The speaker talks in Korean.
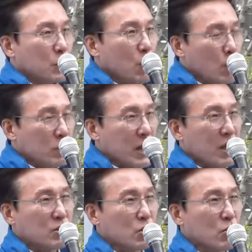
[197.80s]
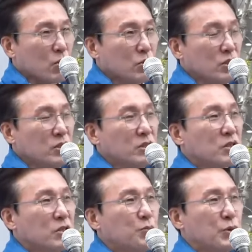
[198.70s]
통상적으로 느는
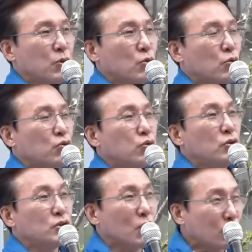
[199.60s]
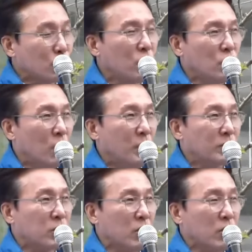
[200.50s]
그 비율을 훌쩍
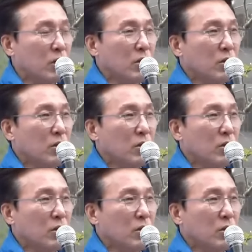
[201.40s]
뛰어넘어서